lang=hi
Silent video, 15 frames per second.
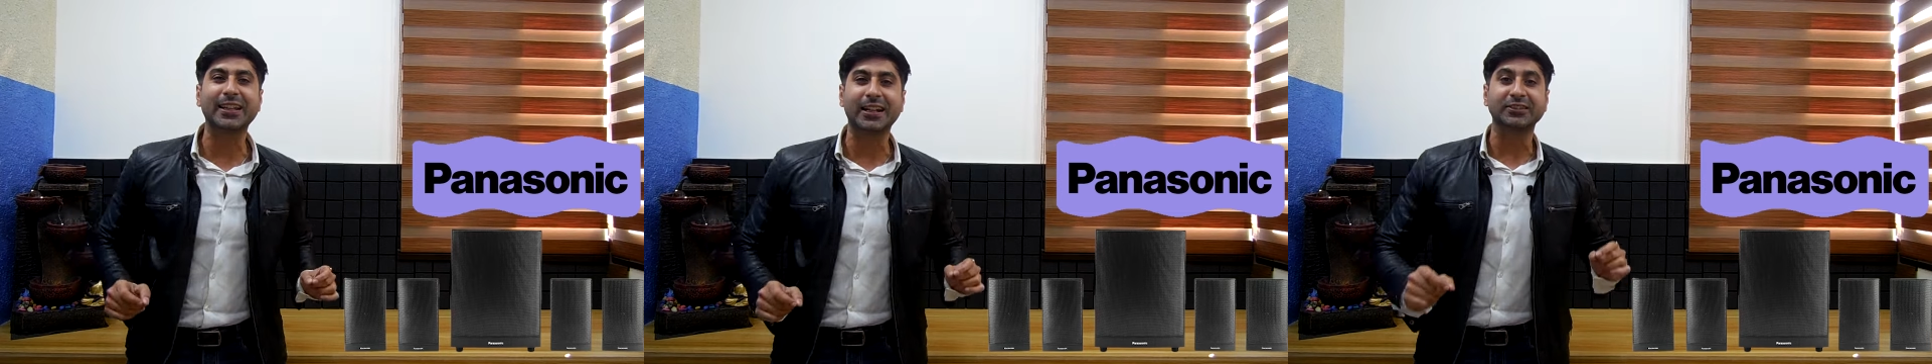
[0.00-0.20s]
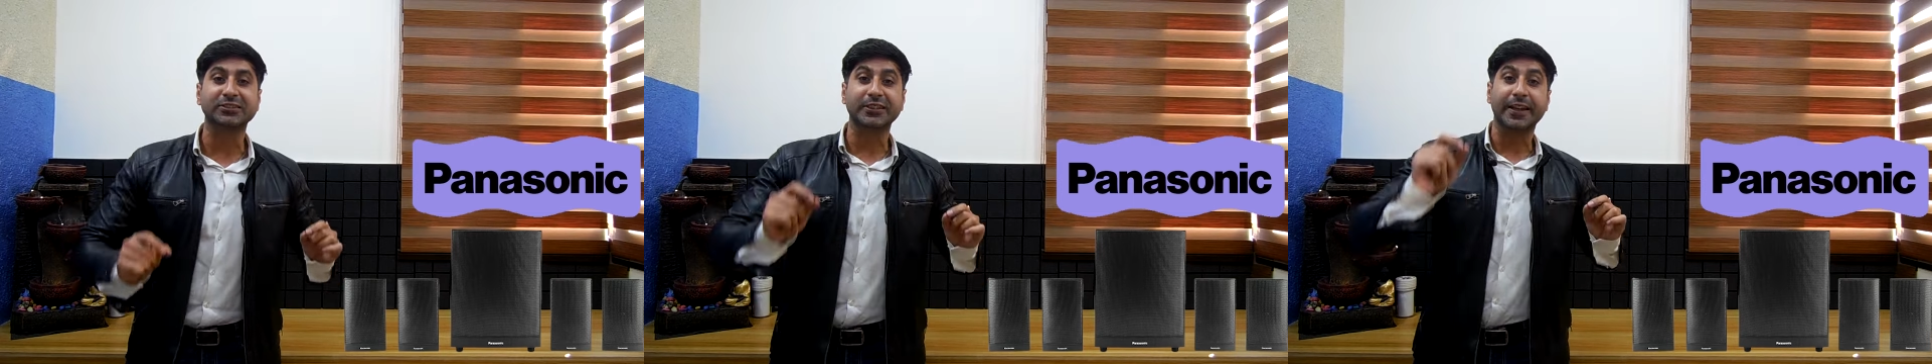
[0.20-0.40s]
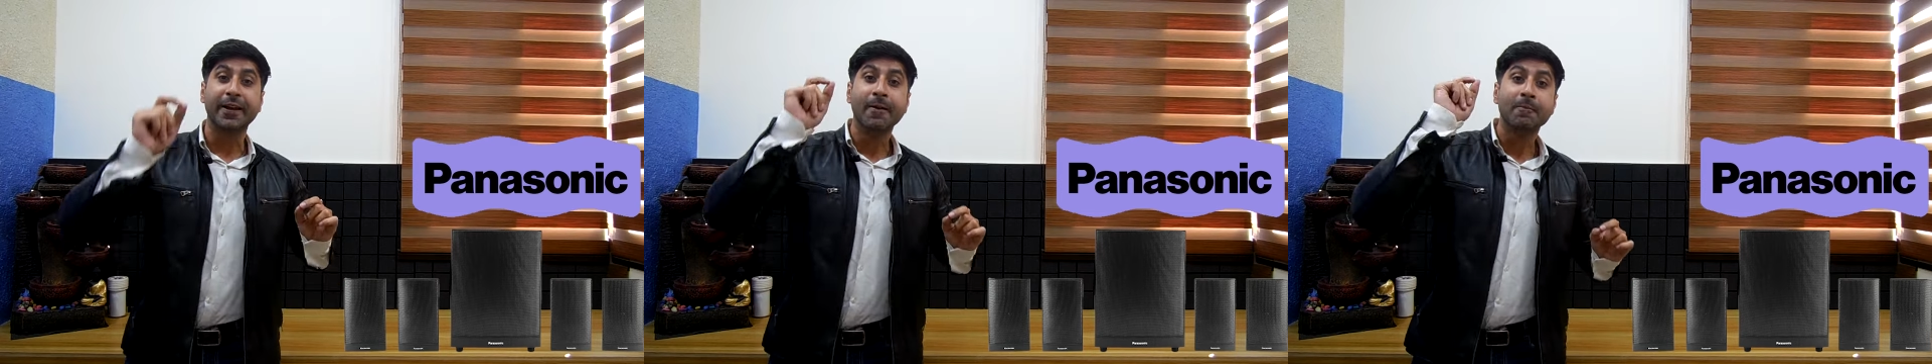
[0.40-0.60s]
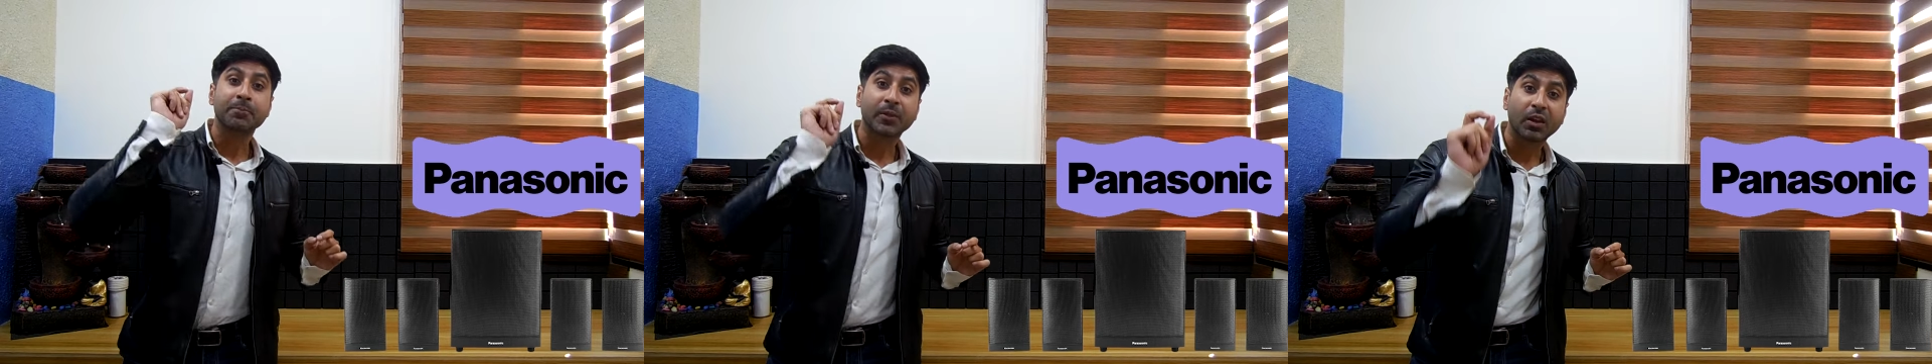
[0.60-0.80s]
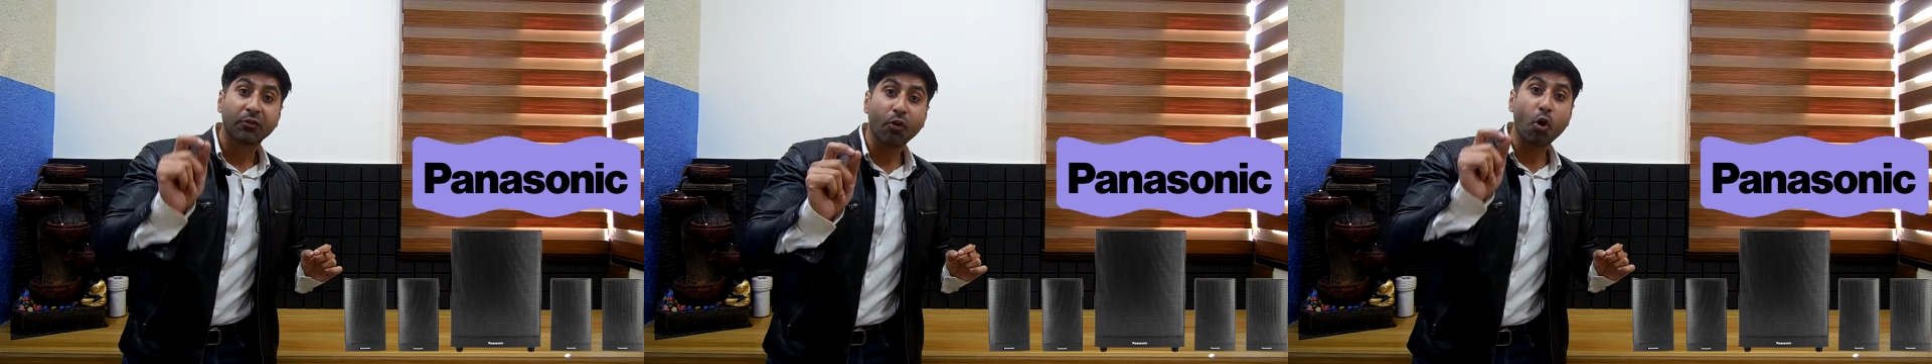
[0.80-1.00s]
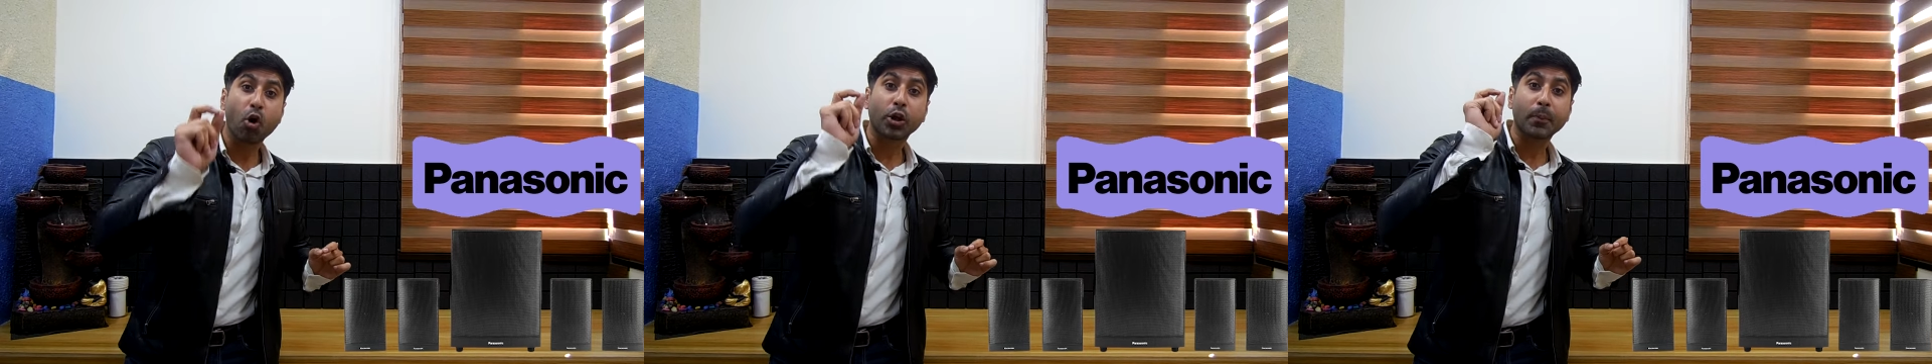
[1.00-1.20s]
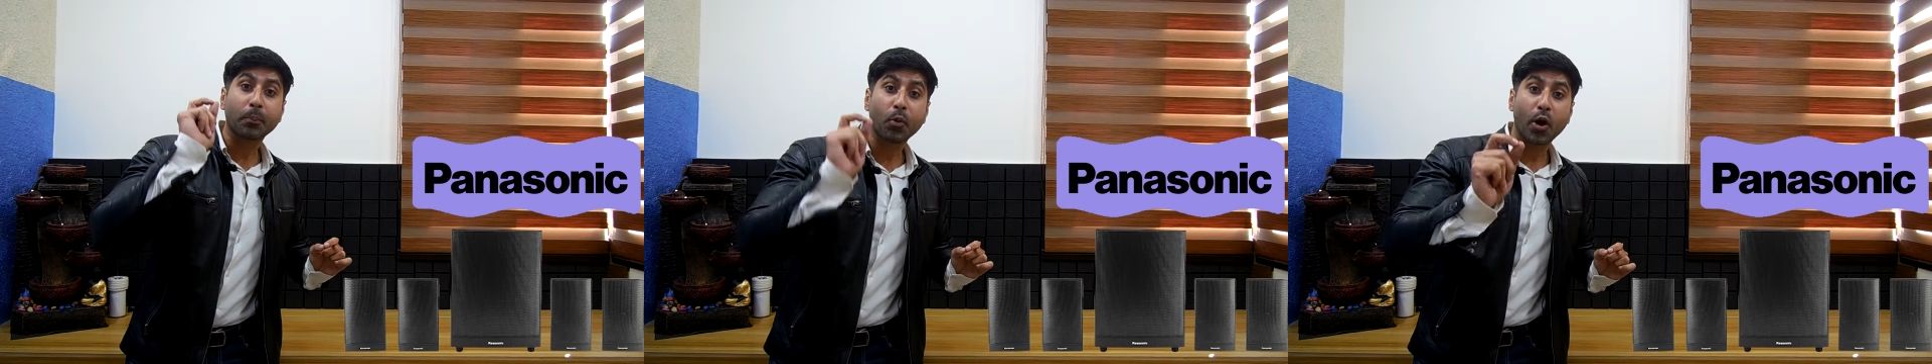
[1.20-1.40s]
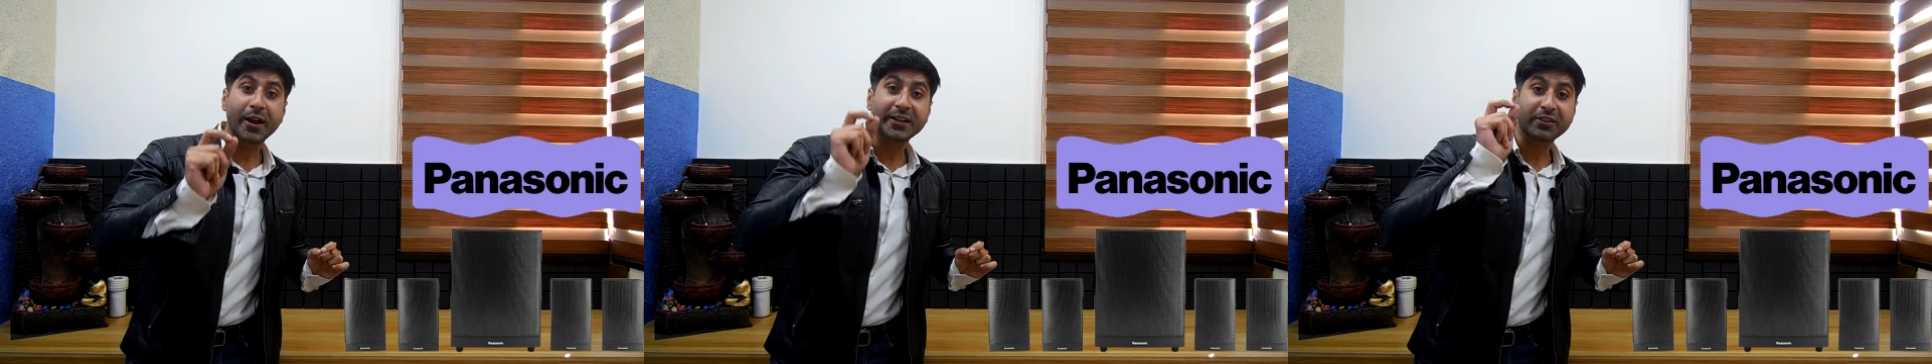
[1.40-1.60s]
की तरफ से
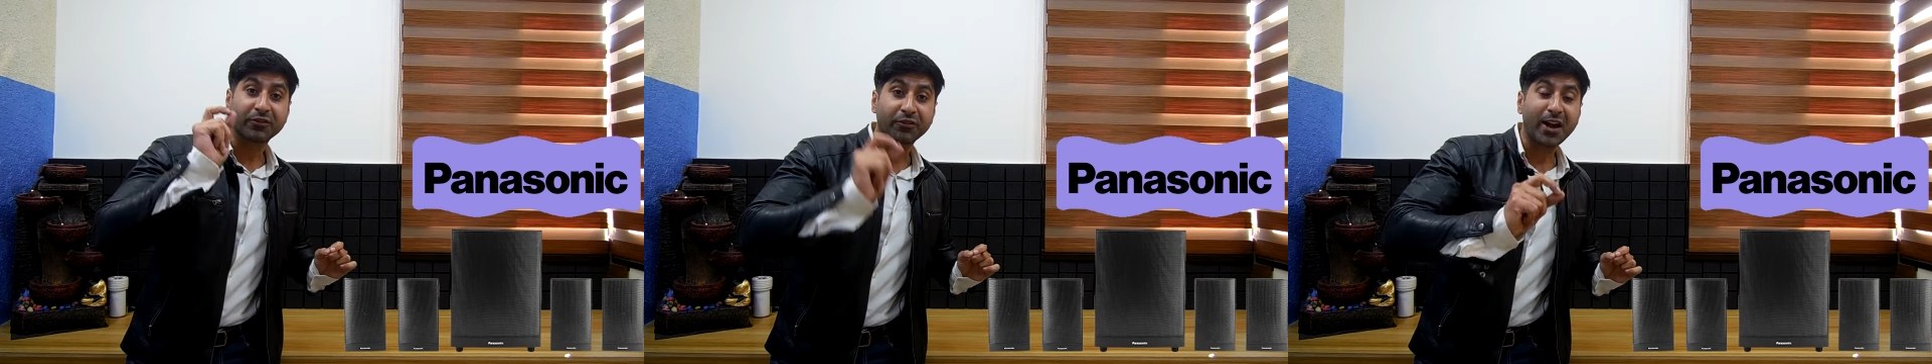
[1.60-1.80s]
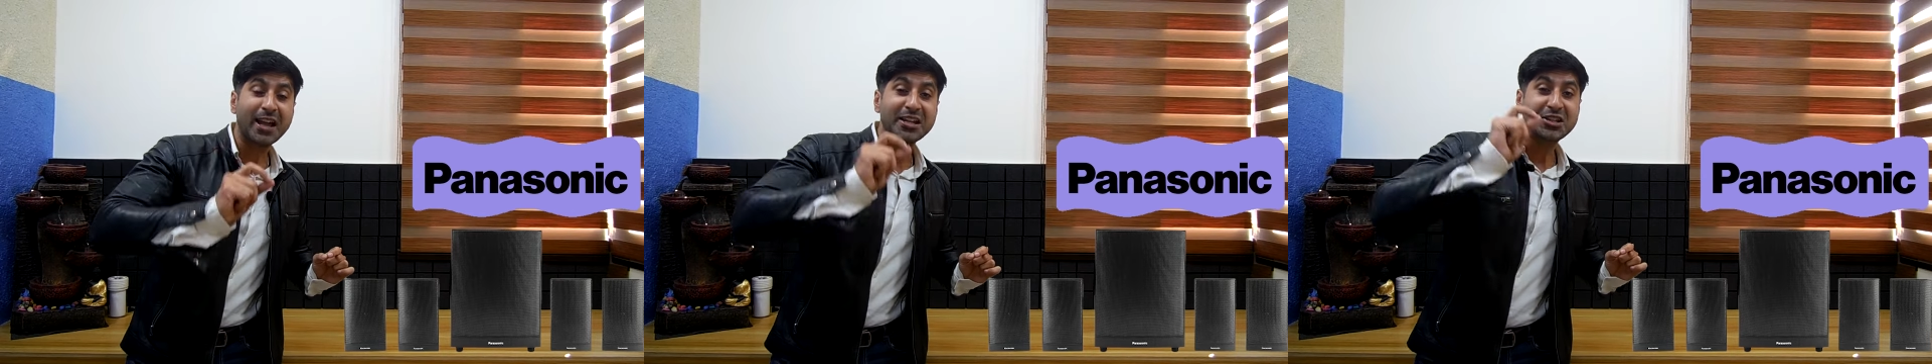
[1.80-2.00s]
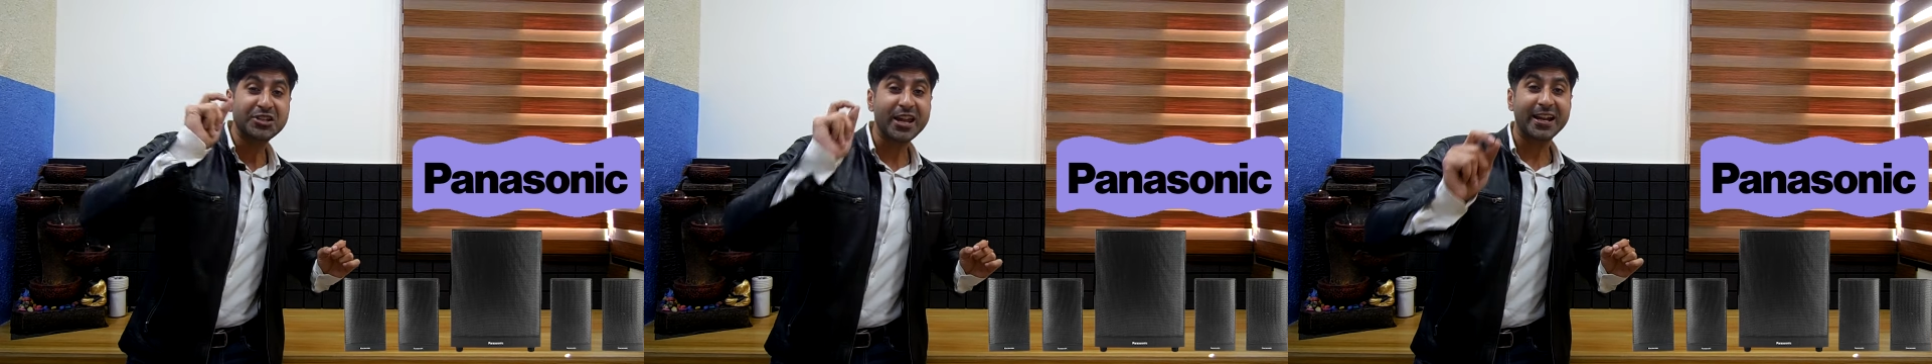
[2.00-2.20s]
4.1